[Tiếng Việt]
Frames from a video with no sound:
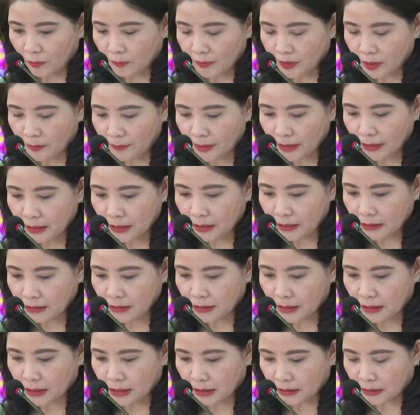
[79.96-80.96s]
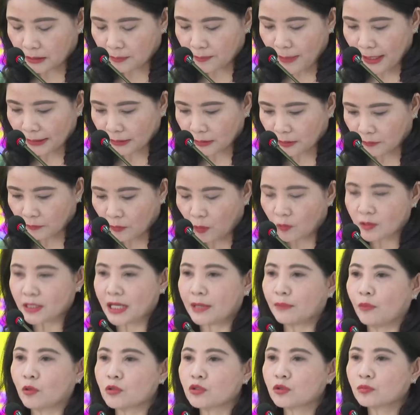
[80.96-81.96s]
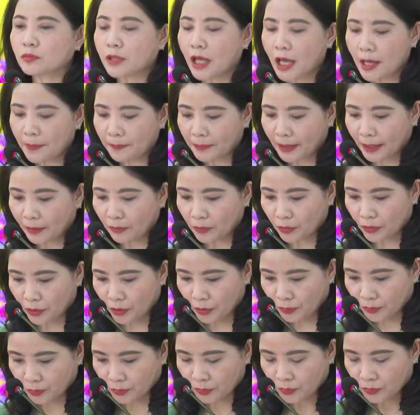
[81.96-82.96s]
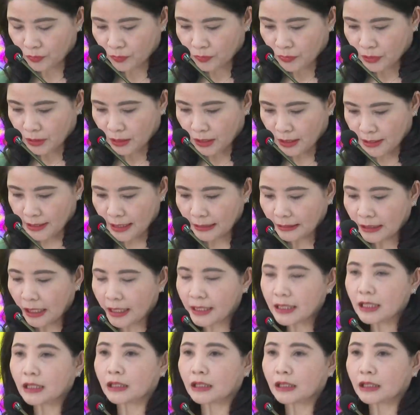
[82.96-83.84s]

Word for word: đạo thực hiện và đạt được những kết quả tích cực. Các chính sách an